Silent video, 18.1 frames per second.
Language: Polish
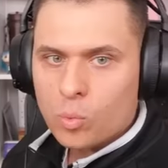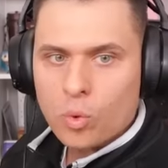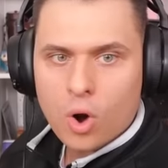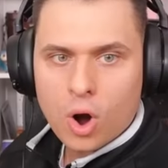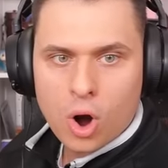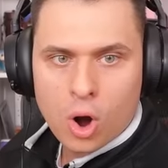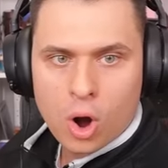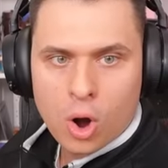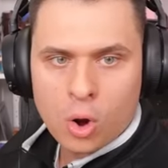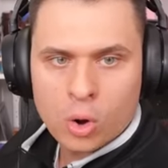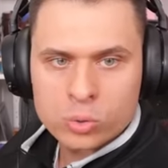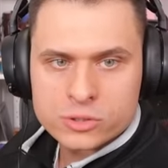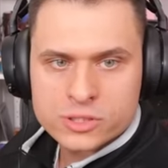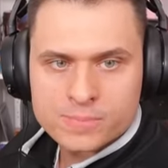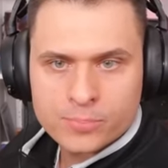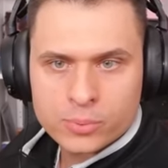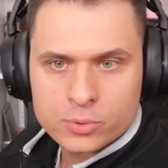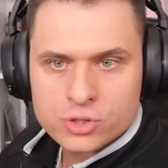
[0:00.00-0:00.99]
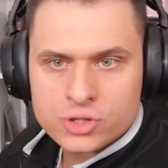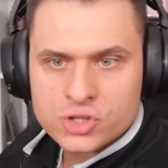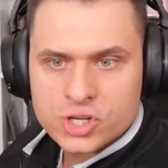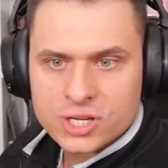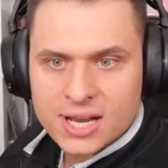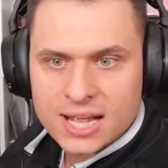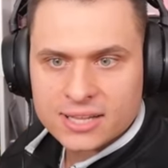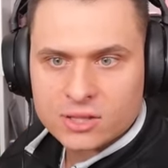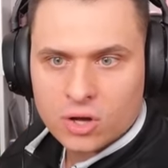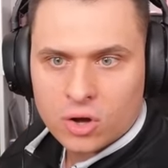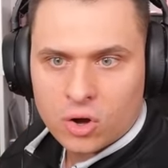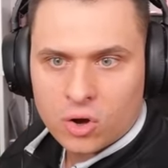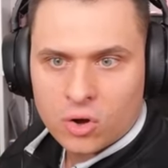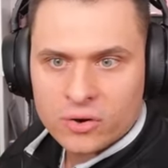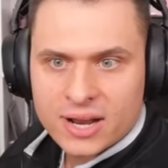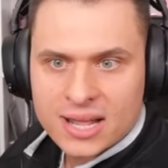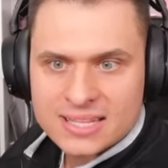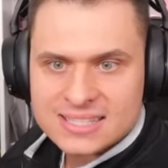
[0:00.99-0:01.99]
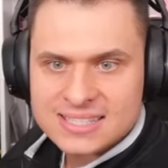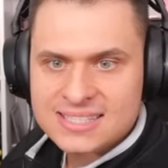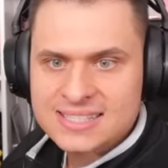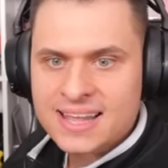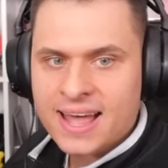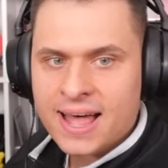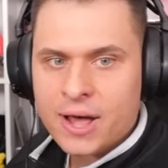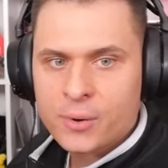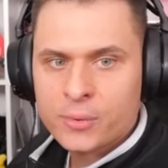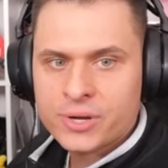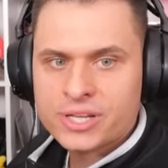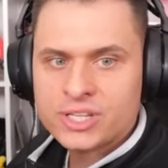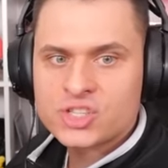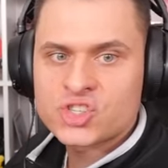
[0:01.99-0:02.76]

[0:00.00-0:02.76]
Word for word: Wow, spójrzcie na to, ona cały